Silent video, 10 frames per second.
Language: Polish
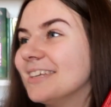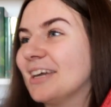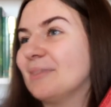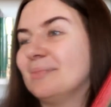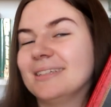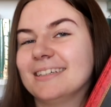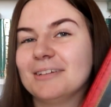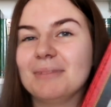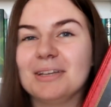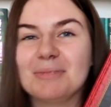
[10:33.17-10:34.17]
jakby
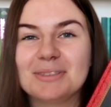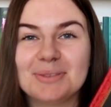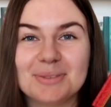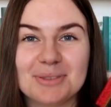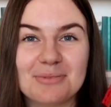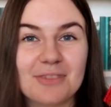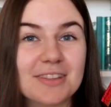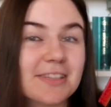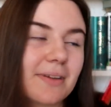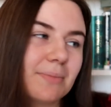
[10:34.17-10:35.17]
chyba nie ma sensu, żebym
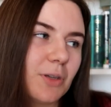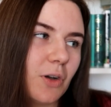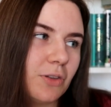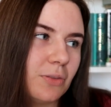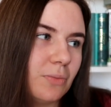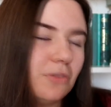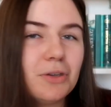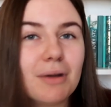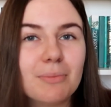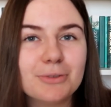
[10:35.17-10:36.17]
więcej wam to o tym
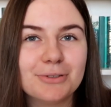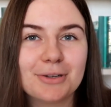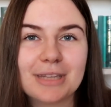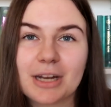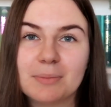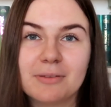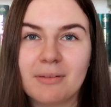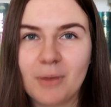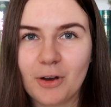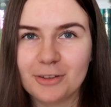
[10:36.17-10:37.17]
mówiła, bo tylko narobię
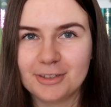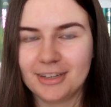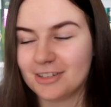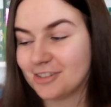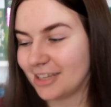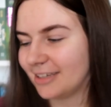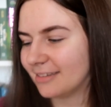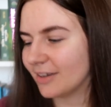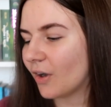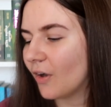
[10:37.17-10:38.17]
wam ochoty na
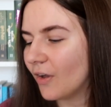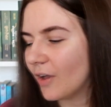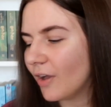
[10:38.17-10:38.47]
czytanie tego.